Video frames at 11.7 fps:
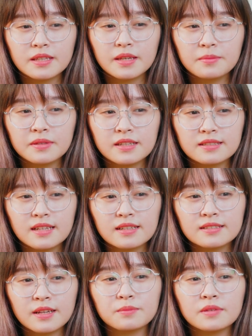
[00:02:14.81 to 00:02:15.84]
khi em niềng
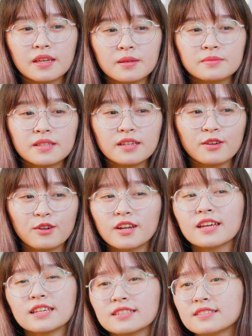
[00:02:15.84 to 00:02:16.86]
răng xong thì em sẽ có
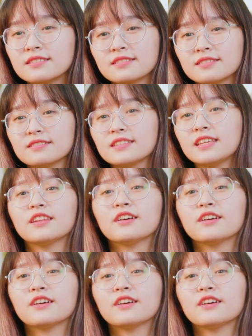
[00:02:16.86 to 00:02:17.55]
lại cái sự tự tin